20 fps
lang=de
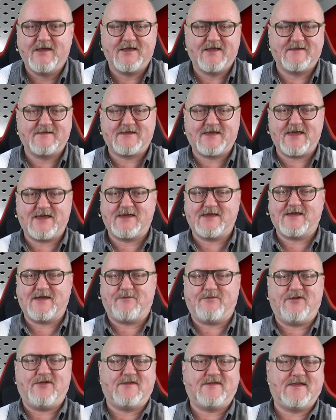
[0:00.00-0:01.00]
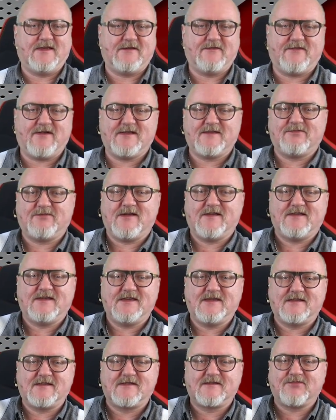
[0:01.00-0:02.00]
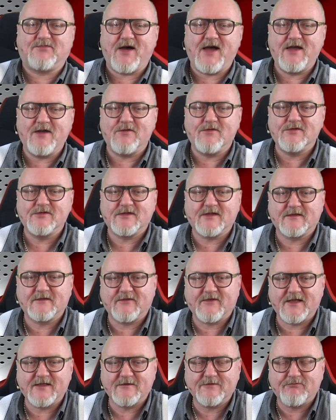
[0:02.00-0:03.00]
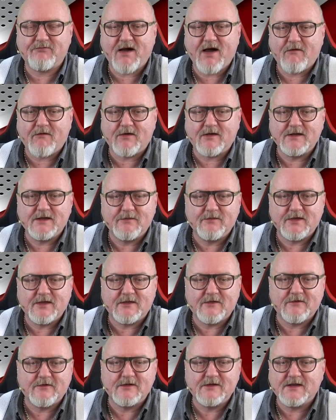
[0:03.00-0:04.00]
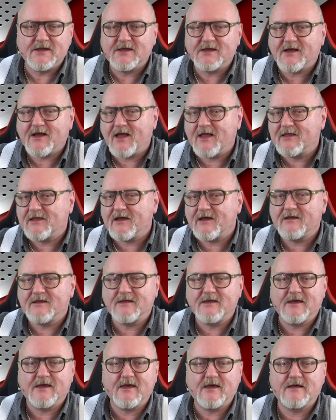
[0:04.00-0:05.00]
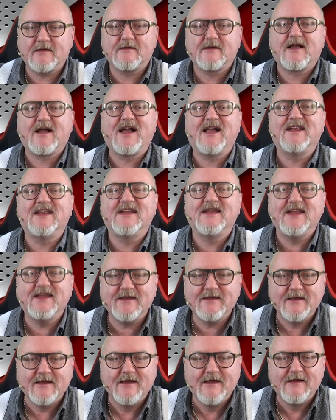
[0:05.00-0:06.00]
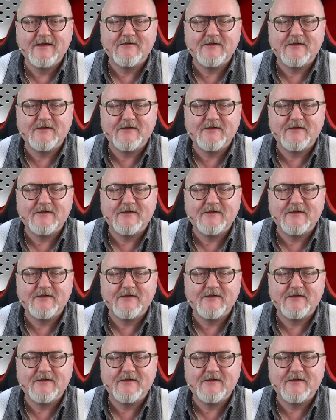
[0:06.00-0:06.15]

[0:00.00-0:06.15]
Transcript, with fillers: jetzt kriege ich ja plötzlich, was weiß ich, 200 Watt Power Limit und ich kann da direkt, kann ich nicht,